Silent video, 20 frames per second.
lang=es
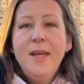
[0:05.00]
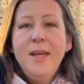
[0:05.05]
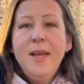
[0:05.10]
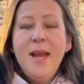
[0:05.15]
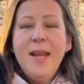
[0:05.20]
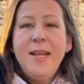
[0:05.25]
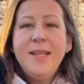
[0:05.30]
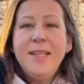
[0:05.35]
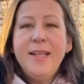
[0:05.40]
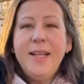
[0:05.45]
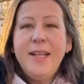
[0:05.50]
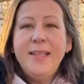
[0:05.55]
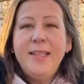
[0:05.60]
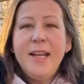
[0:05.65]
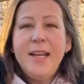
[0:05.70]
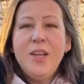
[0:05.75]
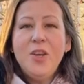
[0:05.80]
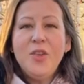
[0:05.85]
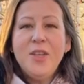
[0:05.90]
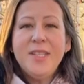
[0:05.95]
El
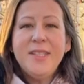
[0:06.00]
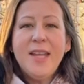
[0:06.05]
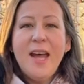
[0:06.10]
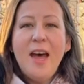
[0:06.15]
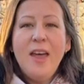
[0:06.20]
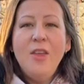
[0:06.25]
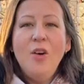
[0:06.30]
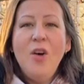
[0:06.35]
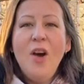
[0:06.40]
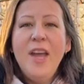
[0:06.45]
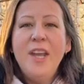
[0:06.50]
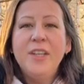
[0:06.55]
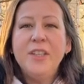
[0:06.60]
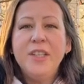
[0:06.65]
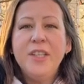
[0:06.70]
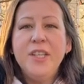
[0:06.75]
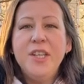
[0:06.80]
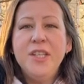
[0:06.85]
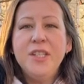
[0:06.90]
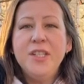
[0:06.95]
exsecretario de Estado,
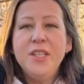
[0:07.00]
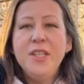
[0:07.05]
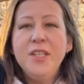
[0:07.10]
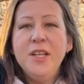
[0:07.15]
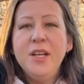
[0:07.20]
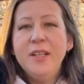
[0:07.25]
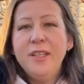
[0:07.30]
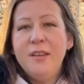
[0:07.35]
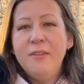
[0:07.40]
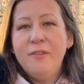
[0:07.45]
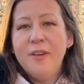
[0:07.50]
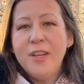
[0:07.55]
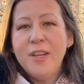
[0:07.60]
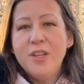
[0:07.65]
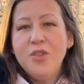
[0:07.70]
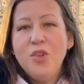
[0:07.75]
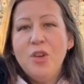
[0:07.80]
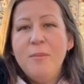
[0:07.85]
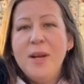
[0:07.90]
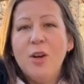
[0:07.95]
Henry Kissinger, quien
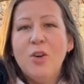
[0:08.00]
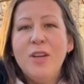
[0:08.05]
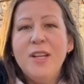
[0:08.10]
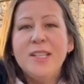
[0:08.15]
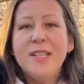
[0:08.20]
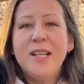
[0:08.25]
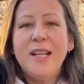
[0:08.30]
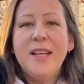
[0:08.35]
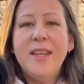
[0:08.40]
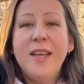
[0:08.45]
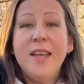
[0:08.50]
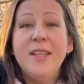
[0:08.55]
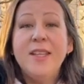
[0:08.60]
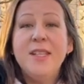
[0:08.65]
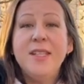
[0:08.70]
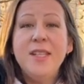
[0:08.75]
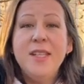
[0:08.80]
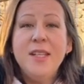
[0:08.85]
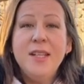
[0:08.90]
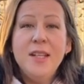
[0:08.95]
falleció el miércoles a la edad de
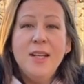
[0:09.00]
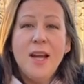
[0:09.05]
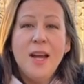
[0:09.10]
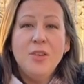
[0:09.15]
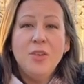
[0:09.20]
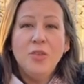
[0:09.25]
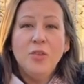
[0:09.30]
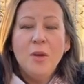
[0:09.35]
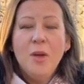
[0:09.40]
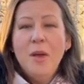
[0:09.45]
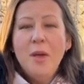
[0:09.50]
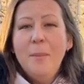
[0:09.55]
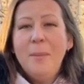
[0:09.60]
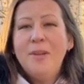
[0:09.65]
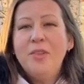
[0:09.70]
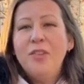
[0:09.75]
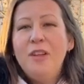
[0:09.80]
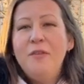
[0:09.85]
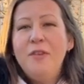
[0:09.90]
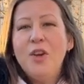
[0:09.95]
100 años,
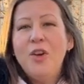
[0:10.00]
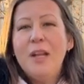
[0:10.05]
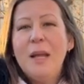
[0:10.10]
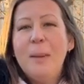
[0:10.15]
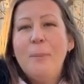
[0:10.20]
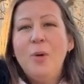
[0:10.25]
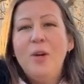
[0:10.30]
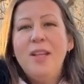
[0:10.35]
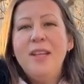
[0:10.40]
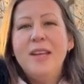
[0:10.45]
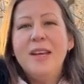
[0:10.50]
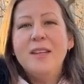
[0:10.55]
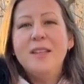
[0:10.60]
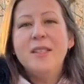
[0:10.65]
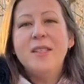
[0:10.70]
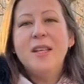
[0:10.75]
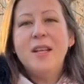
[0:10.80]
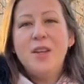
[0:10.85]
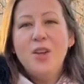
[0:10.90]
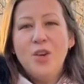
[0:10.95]
personificó la política
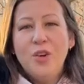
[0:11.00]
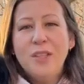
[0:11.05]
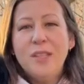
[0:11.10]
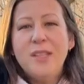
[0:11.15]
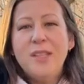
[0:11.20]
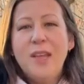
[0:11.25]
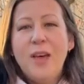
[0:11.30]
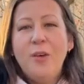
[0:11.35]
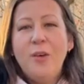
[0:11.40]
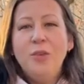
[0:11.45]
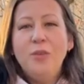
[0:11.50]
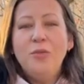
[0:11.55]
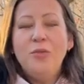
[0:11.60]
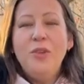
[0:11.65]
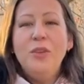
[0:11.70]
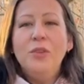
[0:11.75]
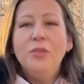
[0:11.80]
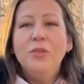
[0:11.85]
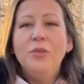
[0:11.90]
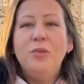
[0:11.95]
exterior de Estados
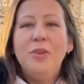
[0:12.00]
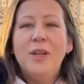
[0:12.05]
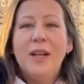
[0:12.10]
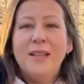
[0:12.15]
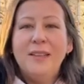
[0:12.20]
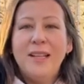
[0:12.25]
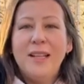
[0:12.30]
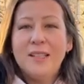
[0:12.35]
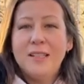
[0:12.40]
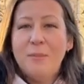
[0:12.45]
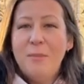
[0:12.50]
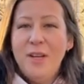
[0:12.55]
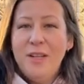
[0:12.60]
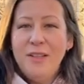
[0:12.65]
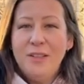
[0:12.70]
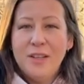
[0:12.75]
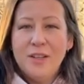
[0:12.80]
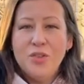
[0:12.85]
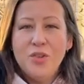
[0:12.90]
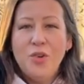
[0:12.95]
Unidos durante las
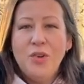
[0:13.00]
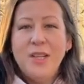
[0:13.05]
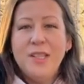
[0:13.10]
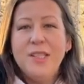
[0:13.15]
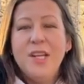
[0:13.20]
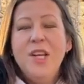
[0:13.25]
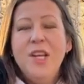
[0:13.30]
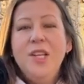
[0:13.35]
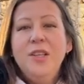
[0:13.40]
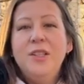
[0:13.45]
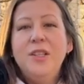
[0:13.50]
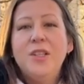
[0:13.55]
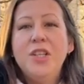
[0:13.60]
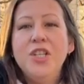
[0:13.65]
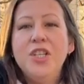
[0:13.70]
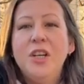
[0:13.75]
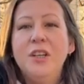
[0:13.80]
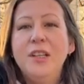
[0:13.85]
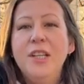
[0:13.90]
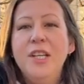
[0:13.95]
administraciones de
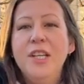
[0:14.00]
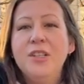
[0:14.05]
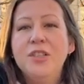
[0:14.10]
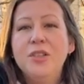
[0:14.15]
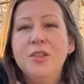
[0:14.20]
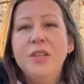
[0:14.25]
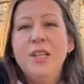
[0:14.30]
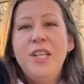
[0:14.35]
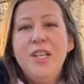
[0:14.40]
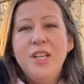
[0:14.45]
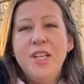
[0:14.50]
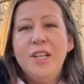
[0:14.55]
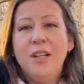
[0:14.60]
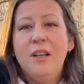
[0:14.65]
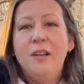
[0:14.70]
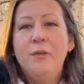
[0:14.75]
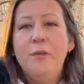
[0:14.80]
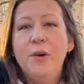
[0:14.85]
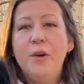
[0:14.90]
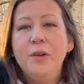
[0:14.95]
Richard Nixon y
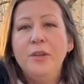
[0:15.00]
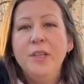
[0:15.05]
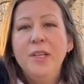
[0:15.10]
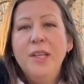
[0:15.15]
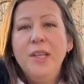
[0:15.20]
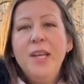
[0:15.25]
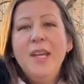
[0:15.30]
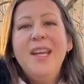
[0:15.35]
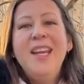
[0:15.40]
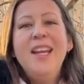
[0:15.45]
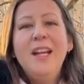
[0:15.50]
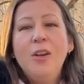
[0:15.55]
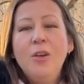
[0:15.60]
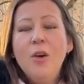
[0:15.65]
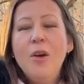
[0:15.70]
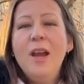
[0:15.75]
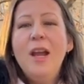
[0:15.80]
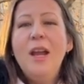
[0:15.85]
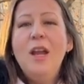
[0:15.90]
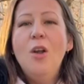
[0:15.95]
Gerald Ford y
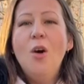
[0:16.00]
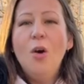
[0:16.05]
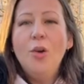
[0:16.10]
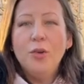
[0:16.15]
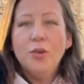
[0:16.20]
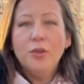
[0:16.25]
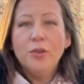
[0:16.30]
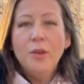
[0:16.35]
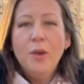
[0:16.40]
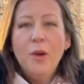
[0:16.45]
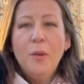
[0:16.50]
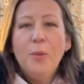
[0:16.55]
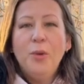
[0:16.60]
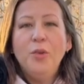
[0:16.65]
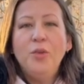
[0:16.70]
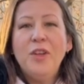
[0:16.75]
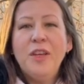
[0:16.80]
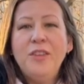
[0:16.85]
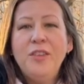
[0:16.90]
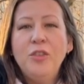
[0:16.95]
generó elogios por
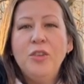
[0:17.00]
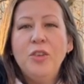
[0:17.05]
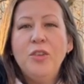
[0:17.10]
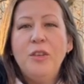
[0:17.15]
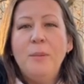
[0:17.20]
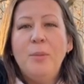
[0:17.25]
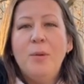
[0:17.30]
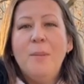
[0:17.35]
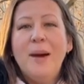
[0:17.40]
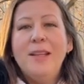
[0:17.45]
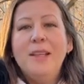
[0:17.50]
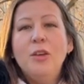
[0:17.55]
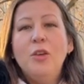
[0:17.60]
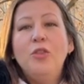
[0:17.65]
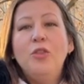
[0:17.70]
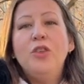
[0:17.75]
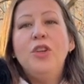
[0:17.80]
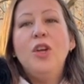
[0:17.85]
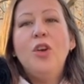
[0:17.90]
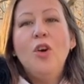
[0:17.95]
sus éxitos
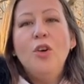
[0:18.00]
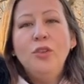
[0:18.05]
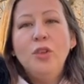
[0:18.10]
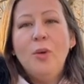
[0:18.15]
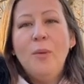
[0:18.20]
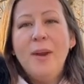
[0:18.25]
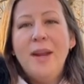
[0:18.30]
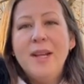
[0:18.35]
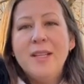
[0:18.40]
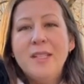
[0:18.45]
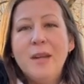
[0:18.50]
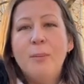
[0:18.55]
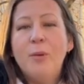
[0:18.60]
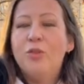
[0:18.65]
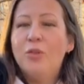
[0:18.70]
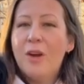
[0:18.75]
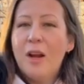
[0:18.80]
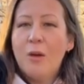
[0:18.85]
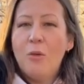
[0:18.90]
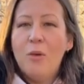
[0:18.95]
diplomáticos y controversia por
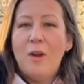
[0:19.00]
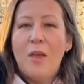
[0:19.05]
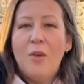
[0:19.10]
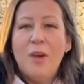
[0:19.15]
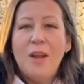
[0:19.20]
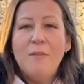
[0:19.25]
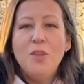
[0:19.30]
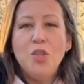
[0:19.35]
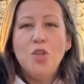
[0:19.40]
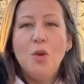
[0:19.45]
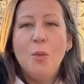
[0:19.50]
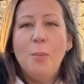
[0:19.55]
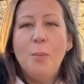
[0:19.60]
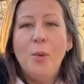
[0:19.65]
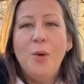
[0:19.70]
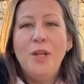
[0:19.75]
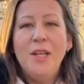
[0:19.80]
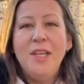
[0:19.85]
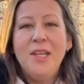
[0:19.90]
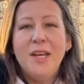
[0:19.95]
su calculadora visión
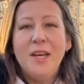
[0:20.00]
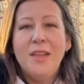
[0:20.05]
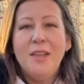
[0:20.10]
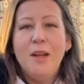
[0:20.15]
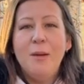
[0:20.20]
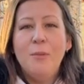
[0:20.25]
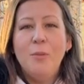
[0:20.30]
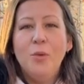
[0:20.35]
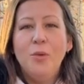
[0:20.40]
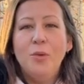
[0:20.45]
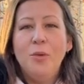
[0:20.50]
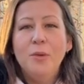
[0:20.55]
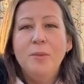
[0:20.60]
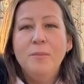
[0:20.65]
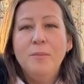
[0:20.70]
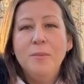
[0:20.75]
política del mundo.